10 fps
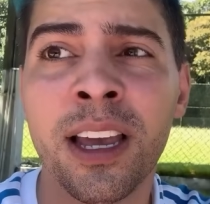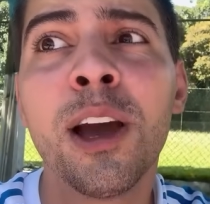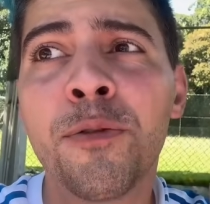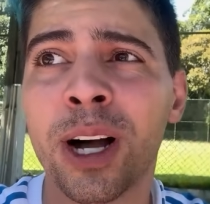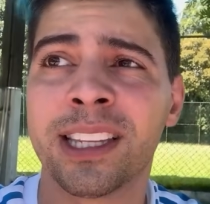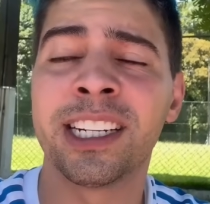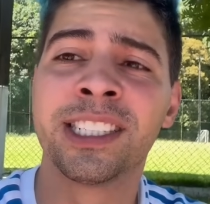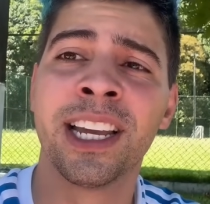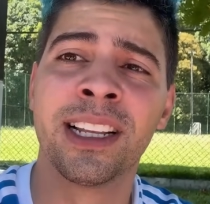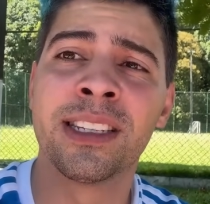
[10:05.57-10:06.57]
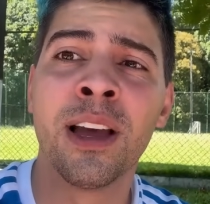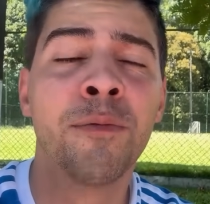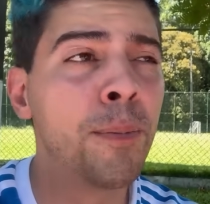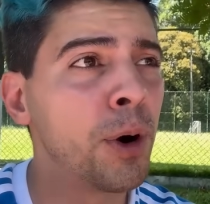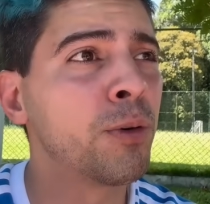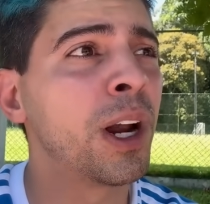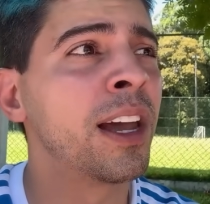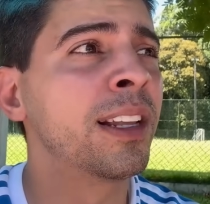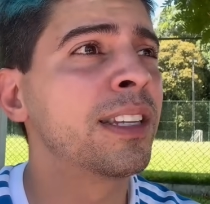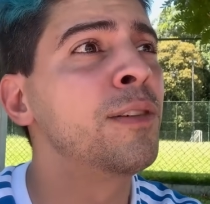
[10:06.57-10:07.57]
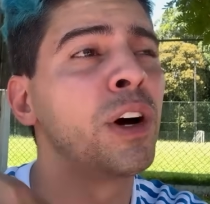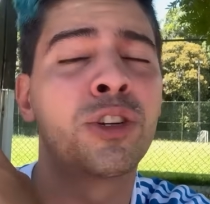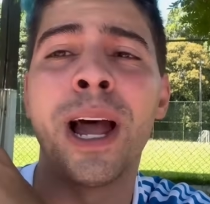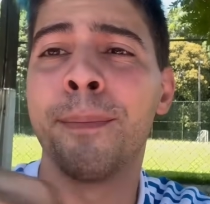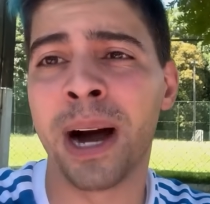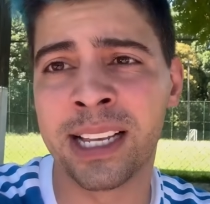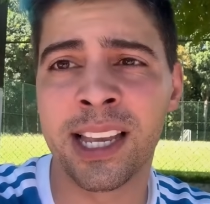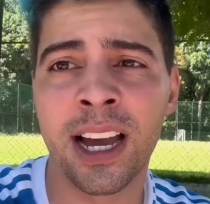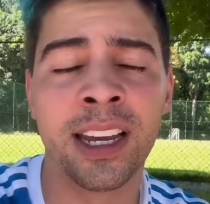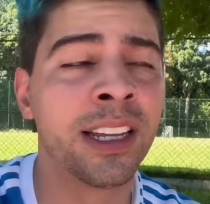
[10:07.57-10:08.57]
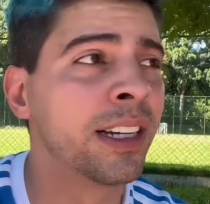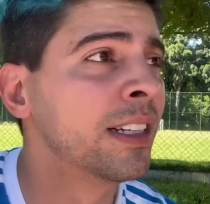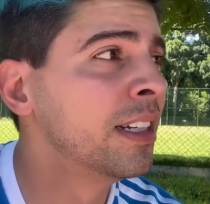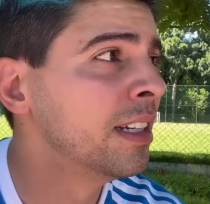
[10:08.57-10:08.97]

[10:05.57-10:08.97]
eu vou atrás deles, vou procurar eles e vou ajudar mais ainda.